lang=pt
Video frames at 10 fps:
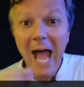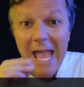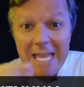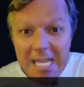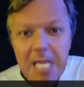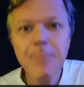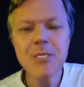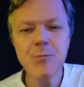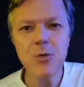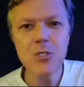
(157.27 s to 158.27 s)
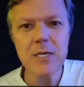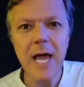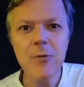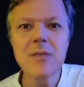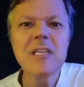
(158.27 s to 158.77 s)
a equipe de
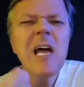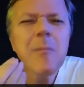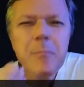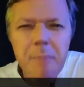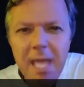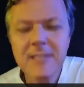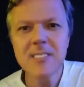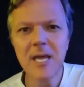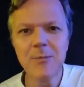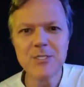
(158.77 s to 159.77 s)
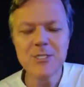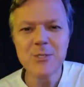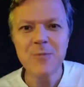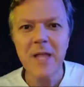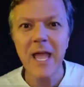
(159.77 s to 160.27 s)
Bolsonaro também sabe disso.